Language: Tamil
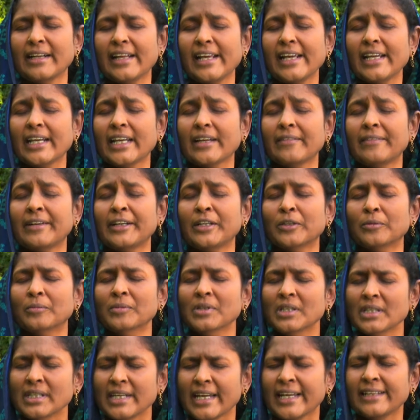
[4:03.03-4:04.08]
நீங்கிவிடும்
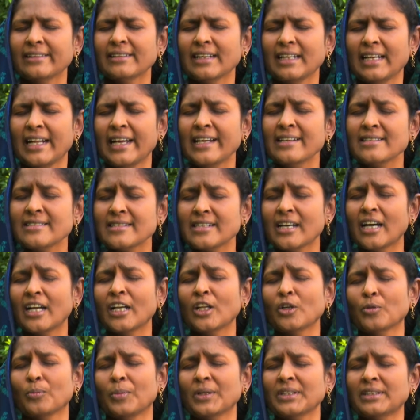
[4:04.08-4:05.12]
இந்த
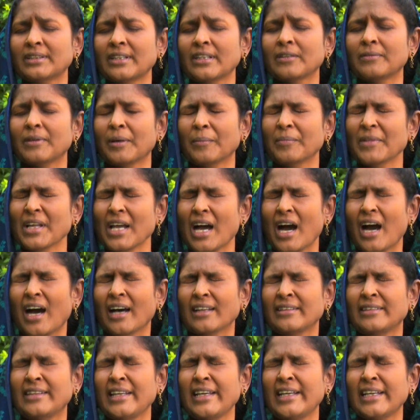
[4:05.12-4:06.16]
லேசான உபத்திரவம்
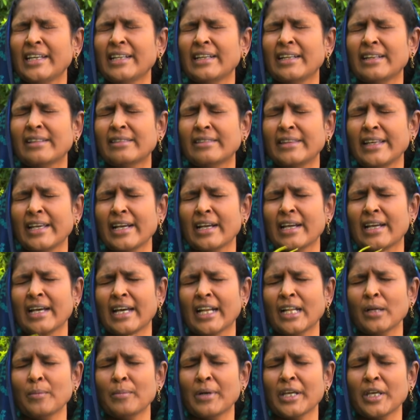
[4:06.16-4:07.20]
அதிக நித்திய
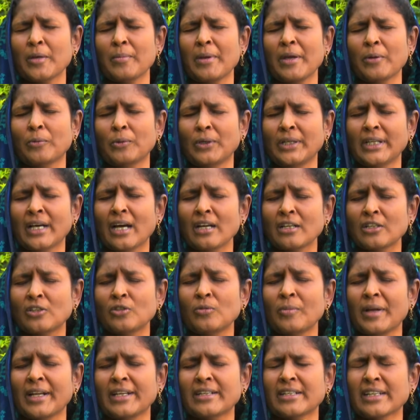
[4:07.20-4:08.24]
கனமயிமை
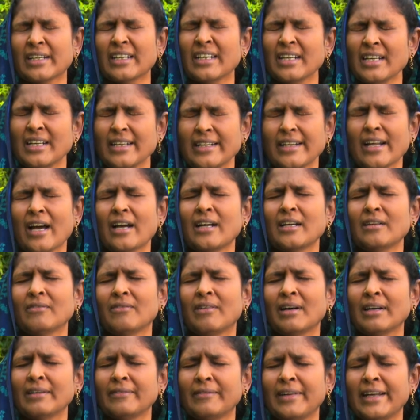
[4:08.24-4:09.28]
உண்டாக்கும் என்று நாங்கள்
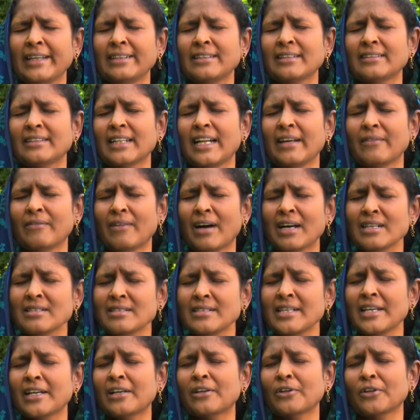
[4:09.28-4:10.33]
வா வேதத்திலே
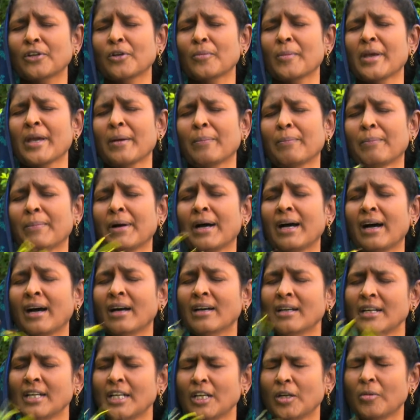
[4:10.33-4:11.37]
வாசிக்கிறோமே அப்பா
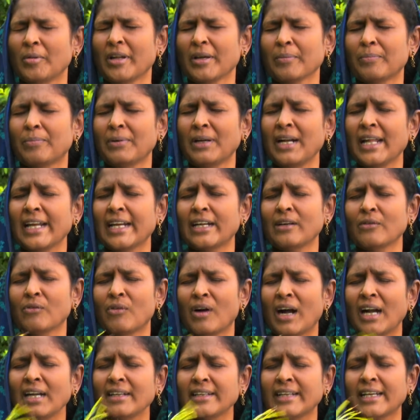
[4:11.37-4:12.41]
நம்முடைய பிள்ளைகள்
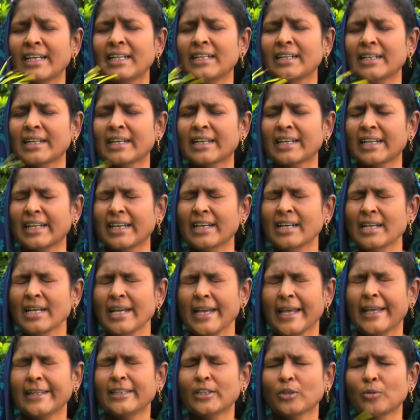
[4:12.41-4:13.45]
வாழ்க்கையில் இருக்கிற
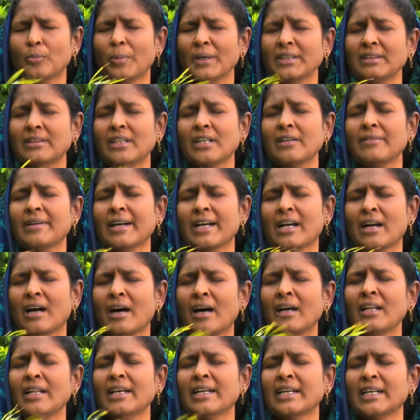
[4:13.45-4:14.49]
இந்த உபத்திரவ
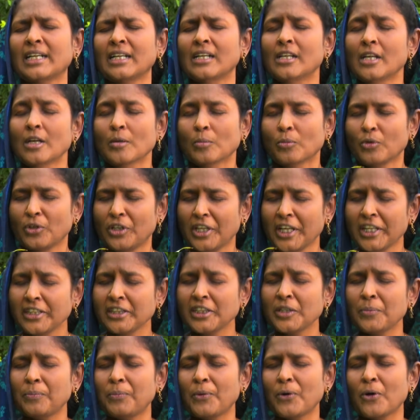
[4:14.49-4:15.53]
காலங்கள்
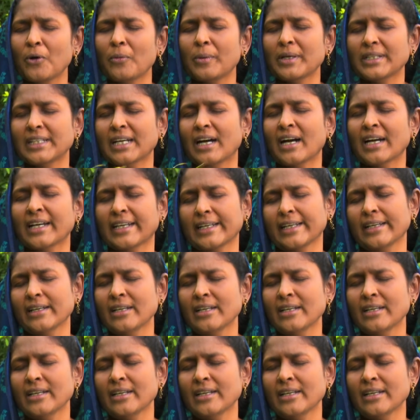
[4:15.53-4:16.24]
முடிந்து போவதாக